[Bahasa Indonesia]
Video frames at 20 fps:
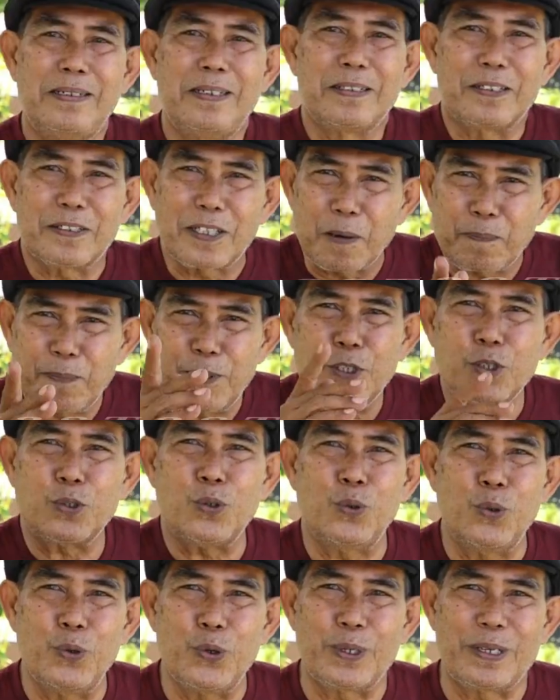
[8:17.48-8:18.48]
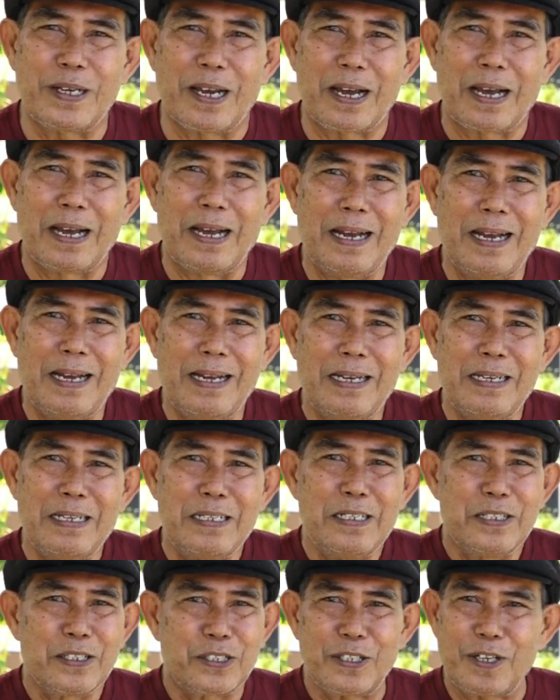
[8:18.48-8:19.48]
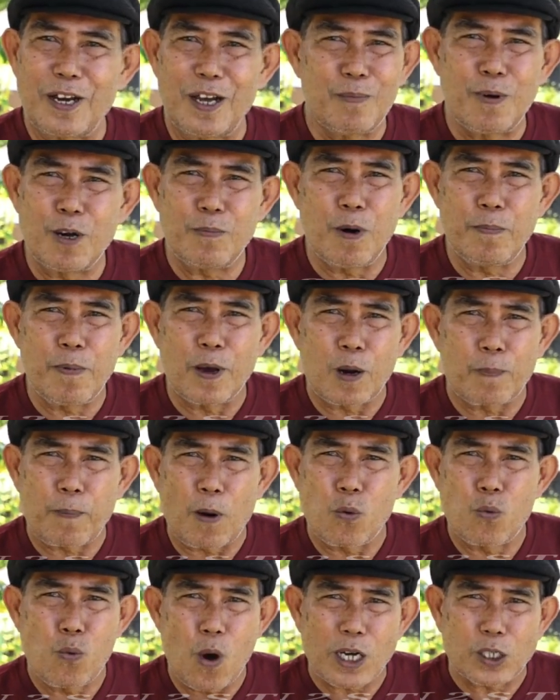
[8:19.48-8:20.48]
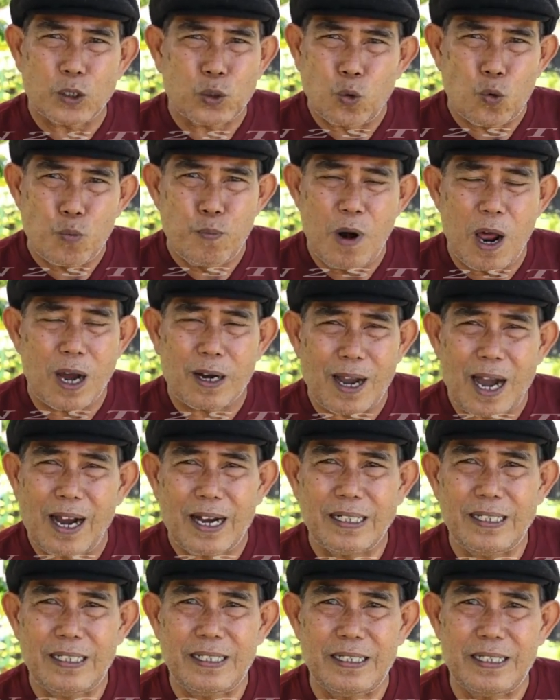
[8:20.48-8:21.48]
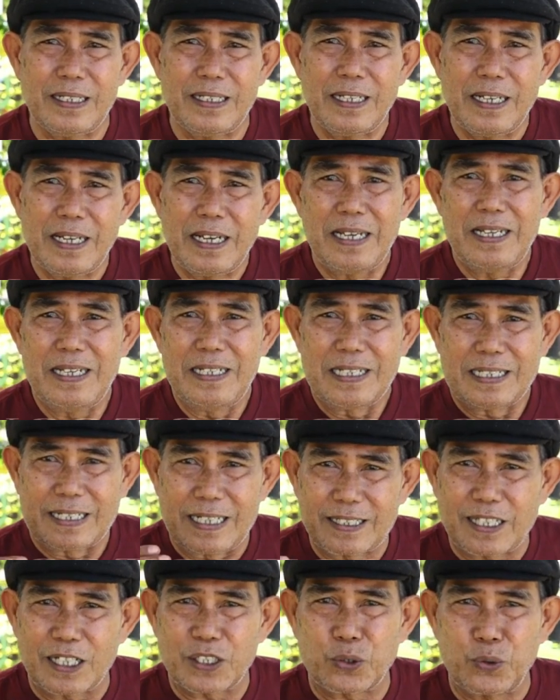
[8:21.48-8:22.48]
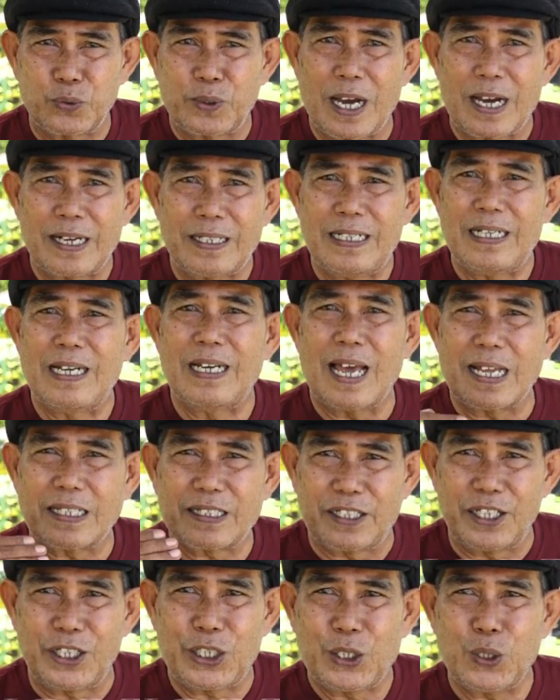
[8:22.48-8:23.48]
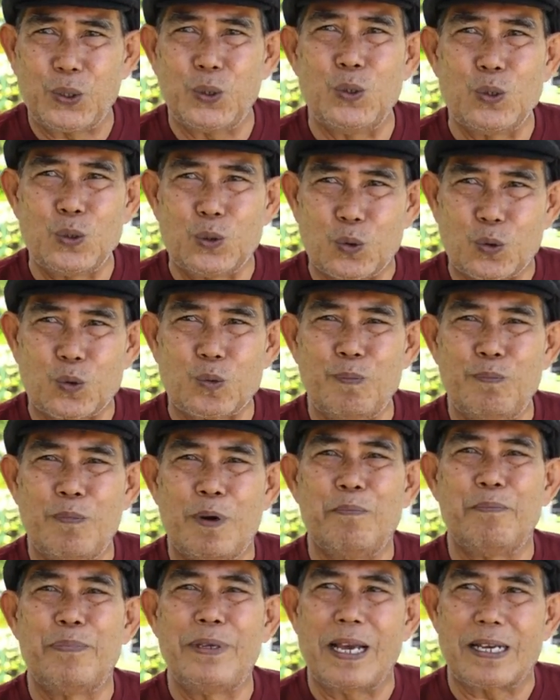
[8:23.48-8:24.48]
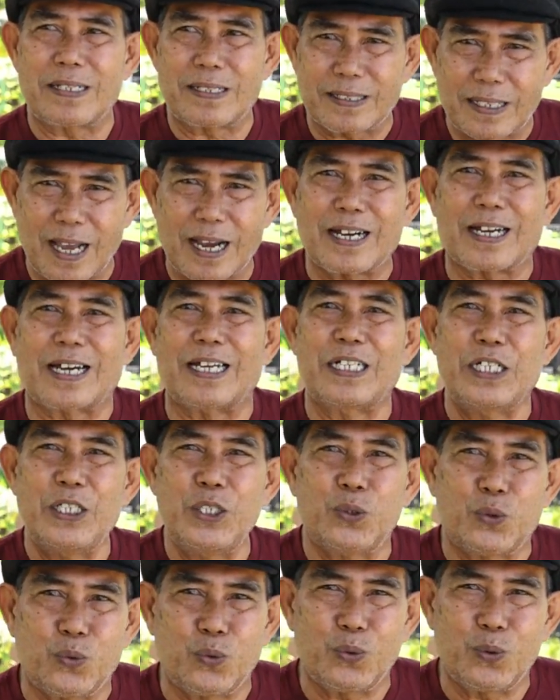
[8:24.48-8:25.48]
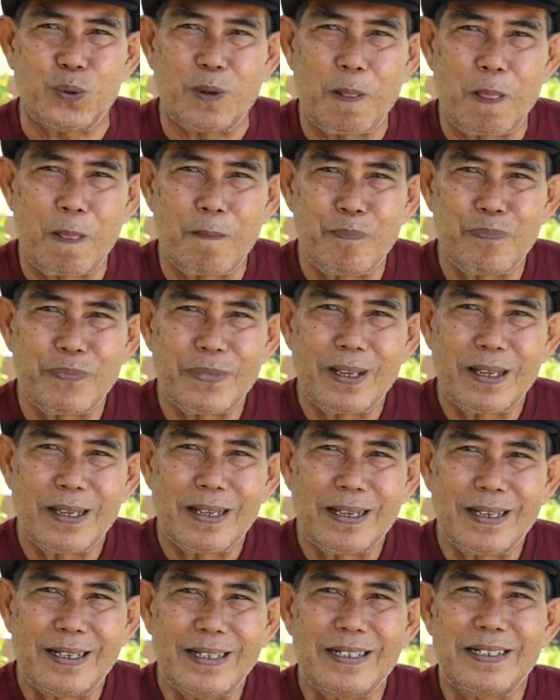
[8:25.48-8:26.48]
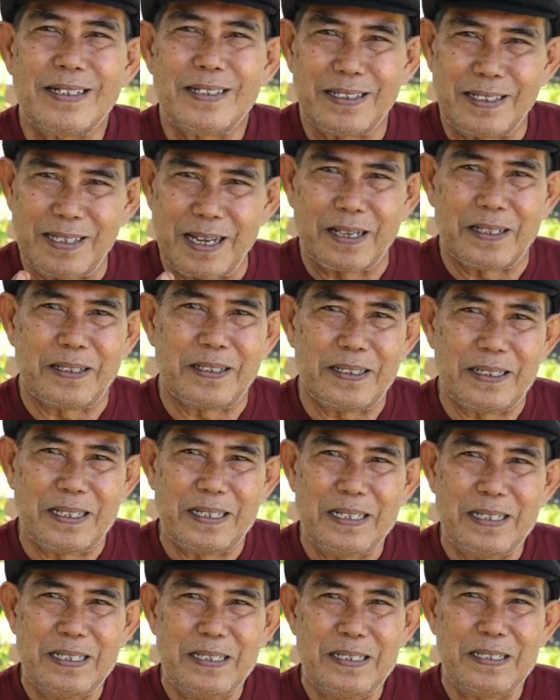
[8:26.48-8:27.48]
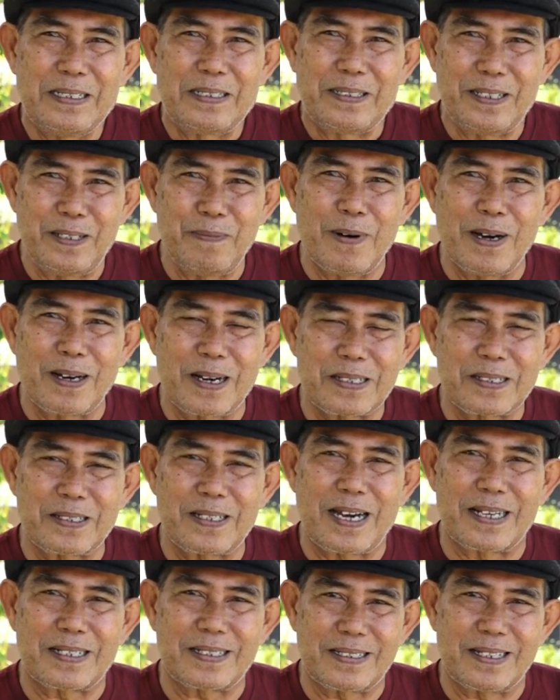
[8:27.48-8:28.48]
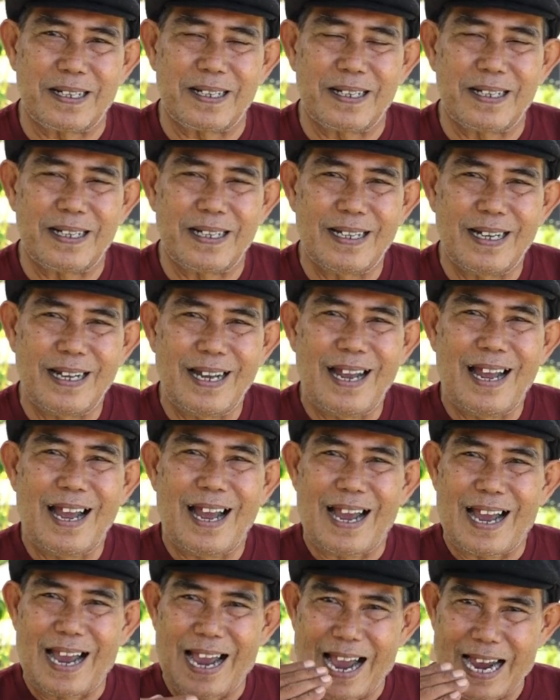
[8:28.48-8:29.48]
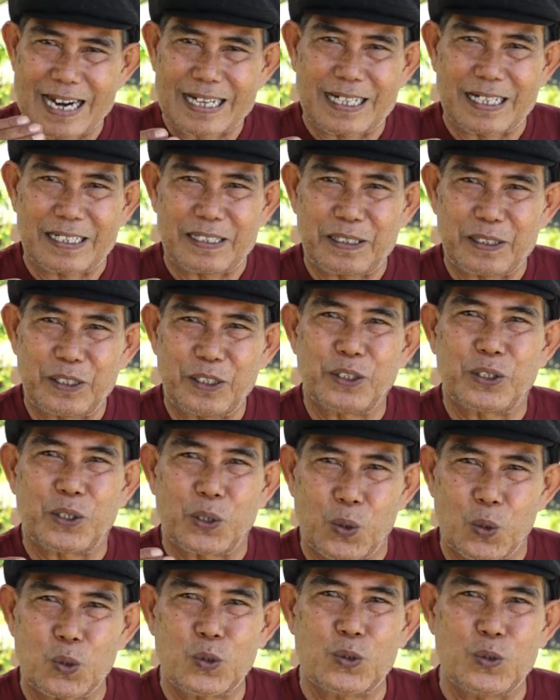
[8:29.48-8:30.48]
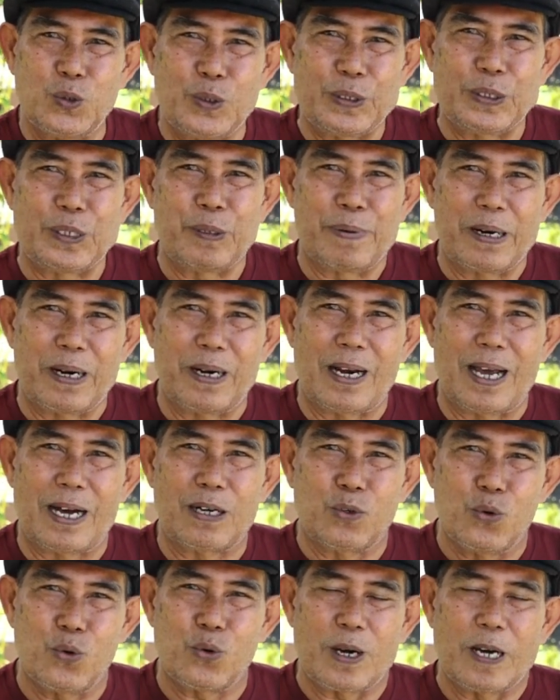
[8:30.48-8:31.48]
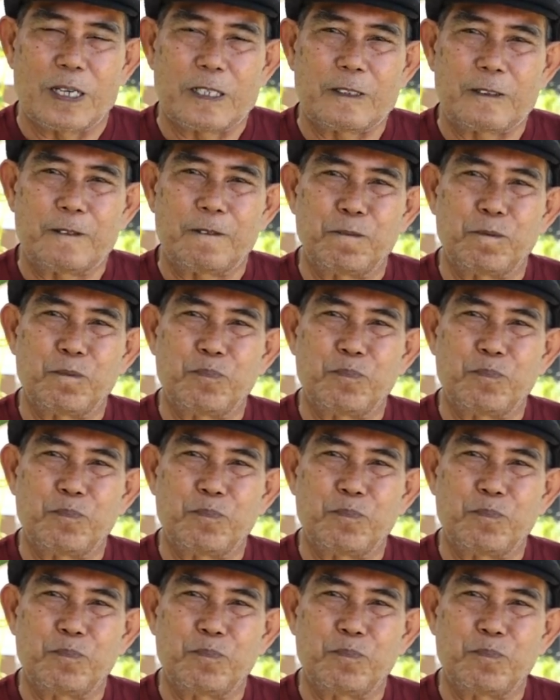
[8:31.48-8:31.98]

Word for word: Tetapi sesungguhnya, selama beberapa waktu belakangan ini, kita sudah dilatih untuk membiasakan itu. Dan tibalah saatnya akan terus diberlakukan